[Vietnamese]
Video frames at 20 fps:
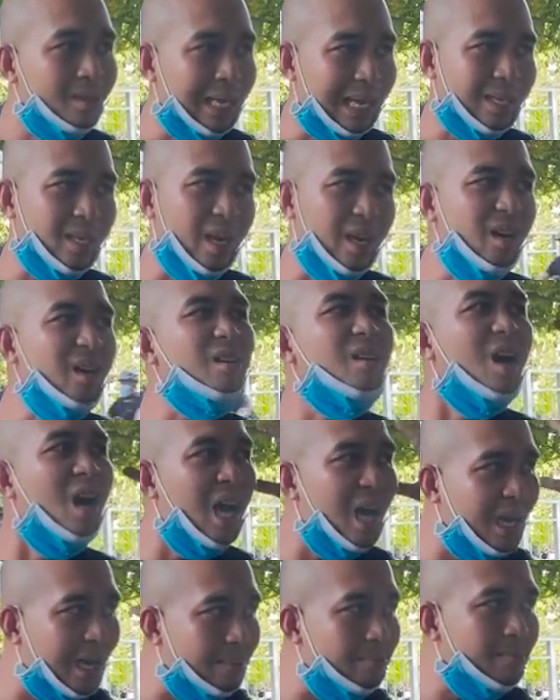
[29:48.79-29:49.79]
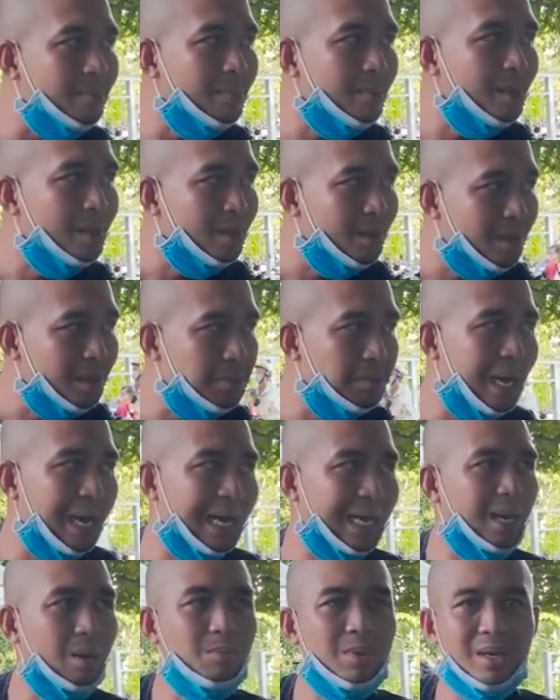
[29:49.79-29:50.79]
tại anh nghĩ nó ghê lắm nhưng mà
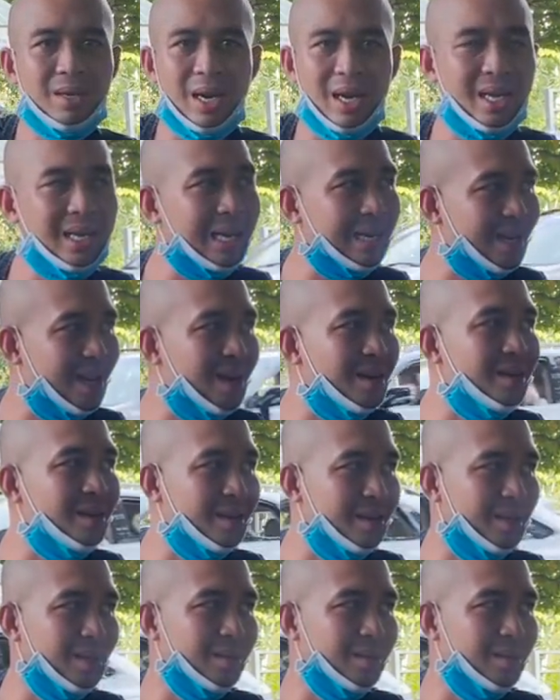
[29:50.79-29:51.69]
anh không có nghĩ là nó